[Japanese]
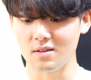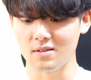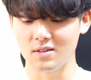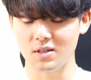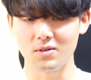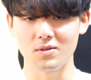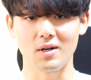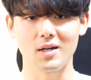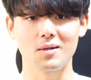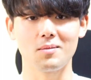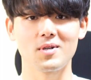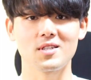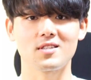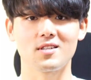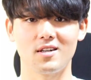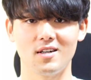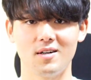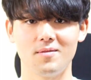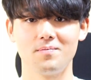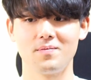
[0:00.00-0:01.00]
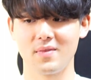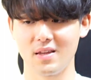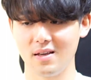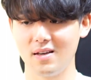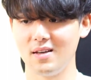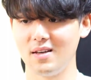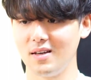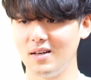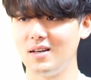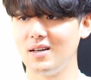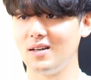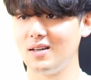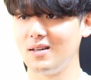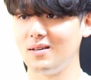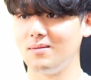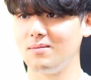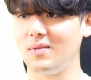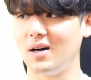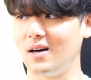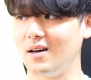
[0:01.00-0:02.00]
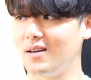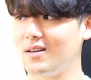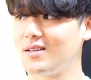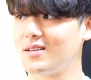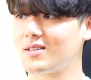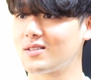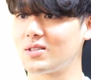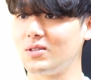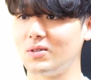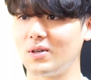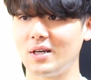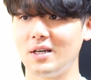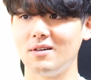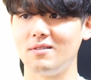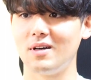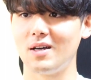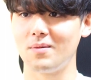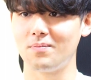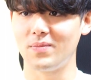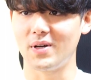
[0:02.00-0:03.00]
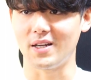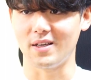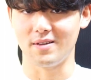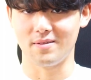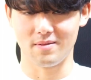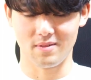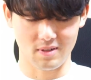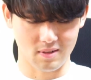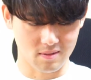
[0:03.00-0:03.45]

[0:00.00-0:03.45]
ていうのはありますから。まあ、その辺はやっぱり、